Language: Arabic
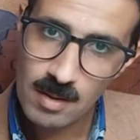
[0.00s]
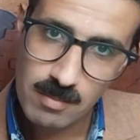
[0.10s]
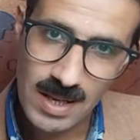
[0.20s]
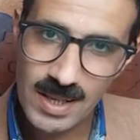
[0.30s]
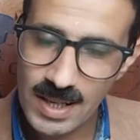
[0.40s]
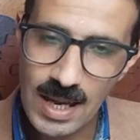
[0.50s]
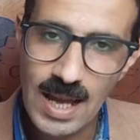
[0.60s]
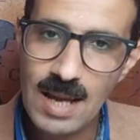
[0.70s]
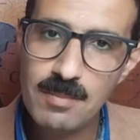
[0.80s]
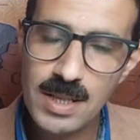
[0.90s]

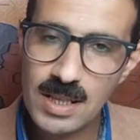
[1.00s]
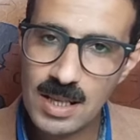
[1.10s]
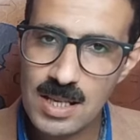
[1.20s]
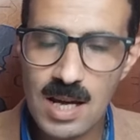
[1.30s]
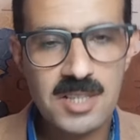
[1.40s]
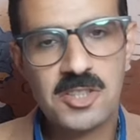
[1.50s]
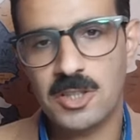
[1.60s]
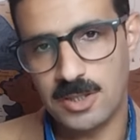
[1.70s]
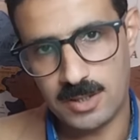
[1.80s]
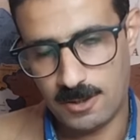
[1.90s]
بارجه امريكيه
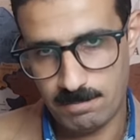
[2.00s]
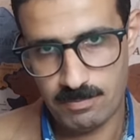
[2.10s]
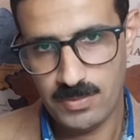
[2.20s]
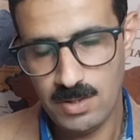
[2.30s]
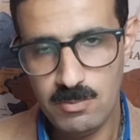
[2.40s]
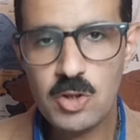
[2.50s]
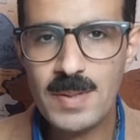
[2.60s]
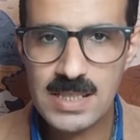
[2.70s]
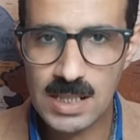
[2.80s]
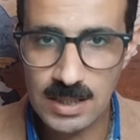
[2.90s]
اسقطتها. مش
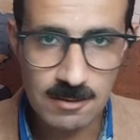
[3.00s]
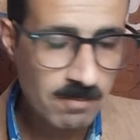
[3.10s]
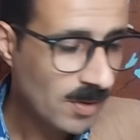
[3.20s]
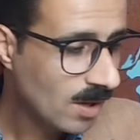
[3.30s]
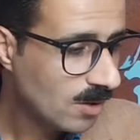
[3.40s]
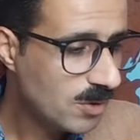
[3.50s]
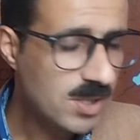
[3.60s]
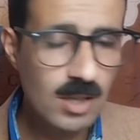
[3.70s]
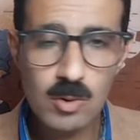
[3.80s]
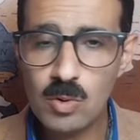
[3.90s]
بس كده في
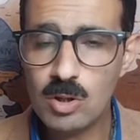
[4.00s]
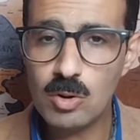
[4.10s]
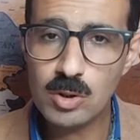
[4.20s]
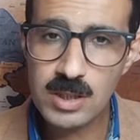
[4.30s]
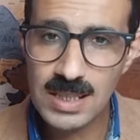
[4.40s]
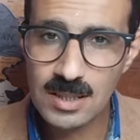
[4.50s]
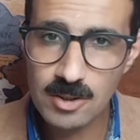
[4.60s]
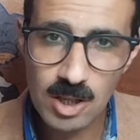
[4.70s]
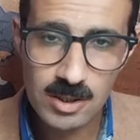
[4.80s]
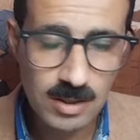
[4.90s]
صاروخ اطلق
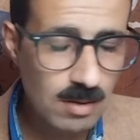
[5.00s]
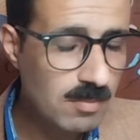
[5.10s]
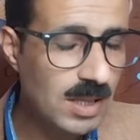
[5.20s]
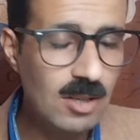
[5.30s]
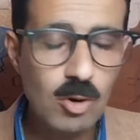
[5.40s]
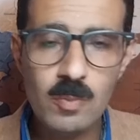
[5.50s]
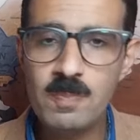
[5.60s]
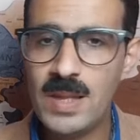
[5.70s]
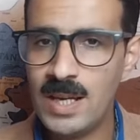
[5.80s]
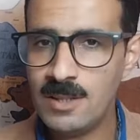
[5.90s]
النهارده من
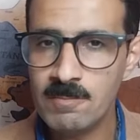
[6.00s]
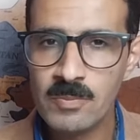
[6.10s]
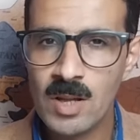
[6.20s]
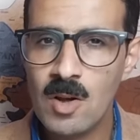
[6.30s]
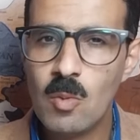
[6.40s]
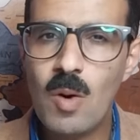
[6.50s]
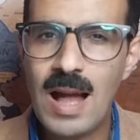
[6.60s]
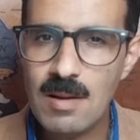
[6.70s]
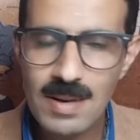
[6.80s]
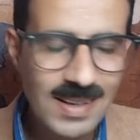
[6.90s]
لبنان
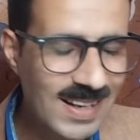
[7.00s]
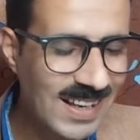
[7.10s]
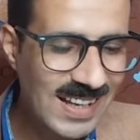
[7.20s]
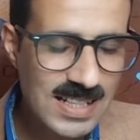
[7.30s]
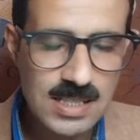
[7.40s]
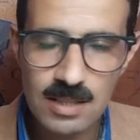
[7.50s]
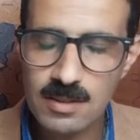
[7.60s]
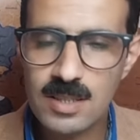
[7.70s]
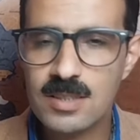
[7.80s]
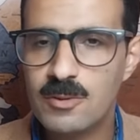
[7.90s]
وعمل كارثه
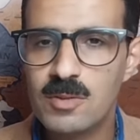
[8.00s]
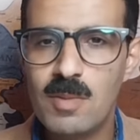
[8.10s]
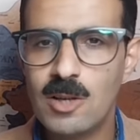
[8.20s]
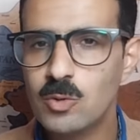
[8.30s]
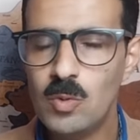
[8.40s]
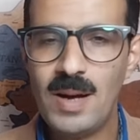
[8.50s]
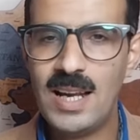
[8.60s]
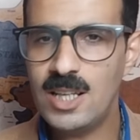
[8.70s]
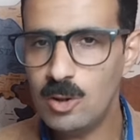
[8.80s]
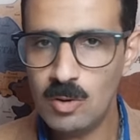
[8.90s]
النهارده في المغضوب
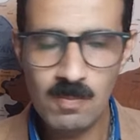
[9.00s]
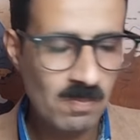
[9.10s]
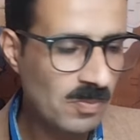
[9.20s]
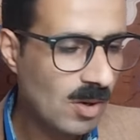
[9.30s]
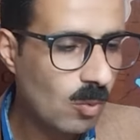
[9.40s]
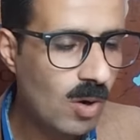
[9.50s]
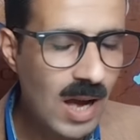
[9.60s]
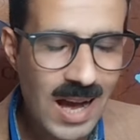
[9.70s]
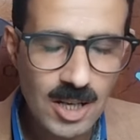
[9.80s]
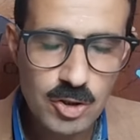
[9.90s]
عليهم
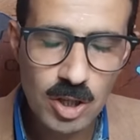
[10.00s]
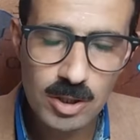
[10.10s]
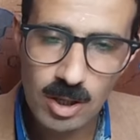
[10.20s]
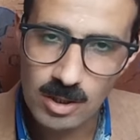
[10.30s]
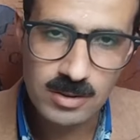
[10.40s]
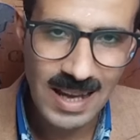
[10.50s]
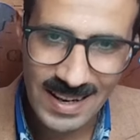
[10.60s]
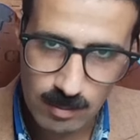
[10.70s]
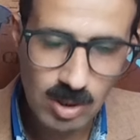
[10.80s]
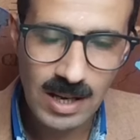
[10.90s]
وعشرات
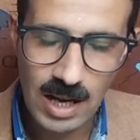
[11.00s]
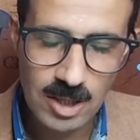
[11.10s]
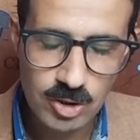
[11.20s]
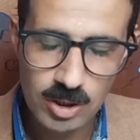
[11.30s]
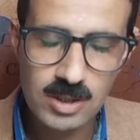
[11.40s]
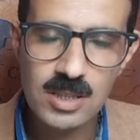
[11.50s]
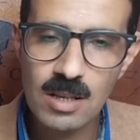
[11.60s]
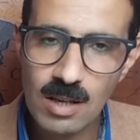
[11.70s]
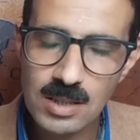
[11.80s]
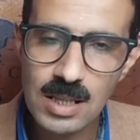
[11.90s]
انا بقول لك عشرات
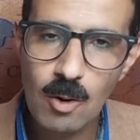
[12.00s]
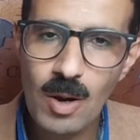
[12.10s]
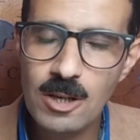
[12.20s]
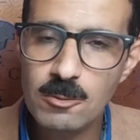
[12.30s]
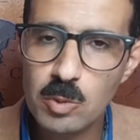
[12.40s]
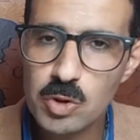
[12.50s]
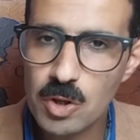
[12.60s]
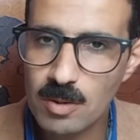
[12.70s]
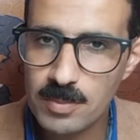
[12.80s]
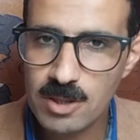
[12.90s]
القتلى
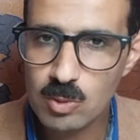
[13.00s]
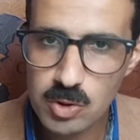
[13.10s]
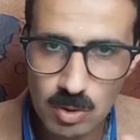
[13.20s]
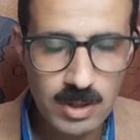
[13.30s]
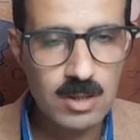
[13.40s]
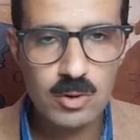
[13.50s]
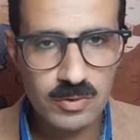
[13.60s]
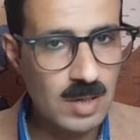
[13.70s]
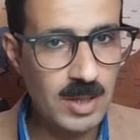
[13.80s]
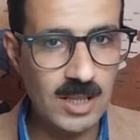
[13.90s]
والمصابين والصور انا
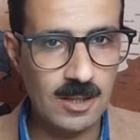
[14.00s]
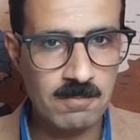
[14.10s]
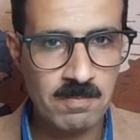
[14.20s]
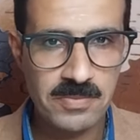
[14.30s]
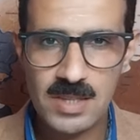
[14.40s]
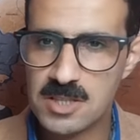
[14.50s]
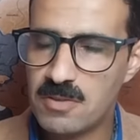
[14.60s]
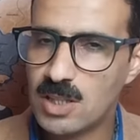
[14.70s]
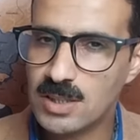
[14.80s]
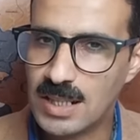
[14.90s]
شفتها بعيني ناس
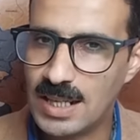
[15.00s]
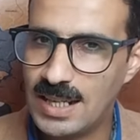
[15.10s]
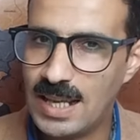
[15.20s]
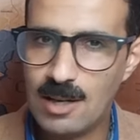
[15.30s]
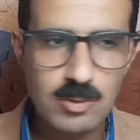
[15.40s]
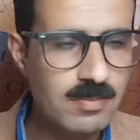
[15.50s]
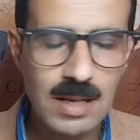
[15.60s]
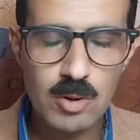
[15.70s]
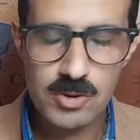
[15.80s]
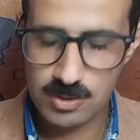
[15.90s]
فاقده رجليها
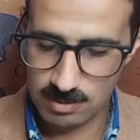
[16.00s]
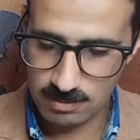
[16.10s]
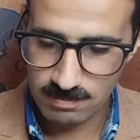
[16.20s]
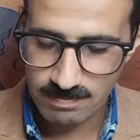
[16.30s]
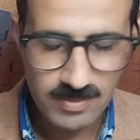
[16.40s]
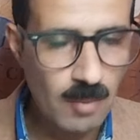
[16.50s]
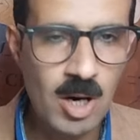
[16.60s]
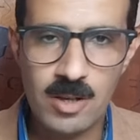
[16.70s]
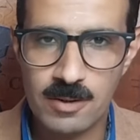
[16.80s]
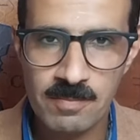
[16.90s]
ودماغ بص
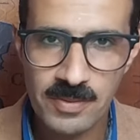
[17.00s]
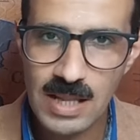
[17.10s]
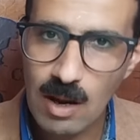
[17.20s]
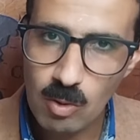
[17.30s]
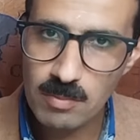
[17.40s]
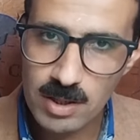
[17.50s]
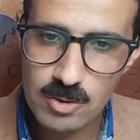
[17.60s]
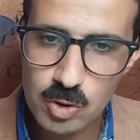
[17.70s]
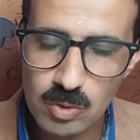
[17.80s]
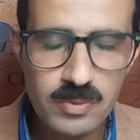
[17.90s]
دمار لاول مره
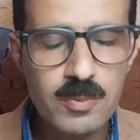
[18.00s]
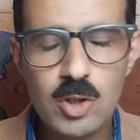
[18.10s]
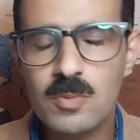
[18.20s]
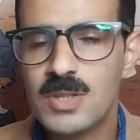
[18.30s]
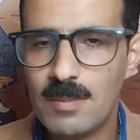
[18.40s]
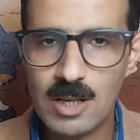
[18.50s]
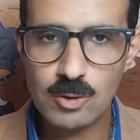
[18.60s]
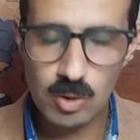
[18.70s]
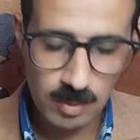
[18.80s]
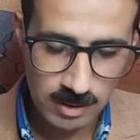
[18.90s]
نشوف من يوم 7
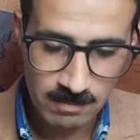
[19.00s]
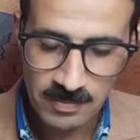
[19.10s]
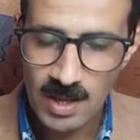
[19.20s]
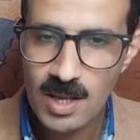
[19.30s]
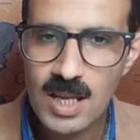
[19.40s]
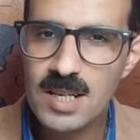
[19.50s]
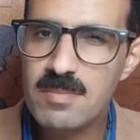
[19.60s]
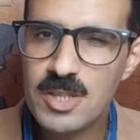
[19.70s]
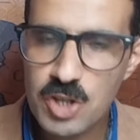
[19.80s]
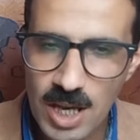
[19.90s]
اكتوبر
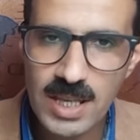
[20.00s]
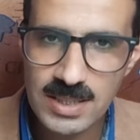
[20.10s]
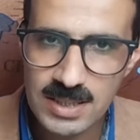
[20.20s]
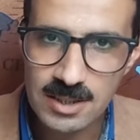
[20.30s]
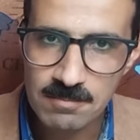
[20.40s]
المشاهد دي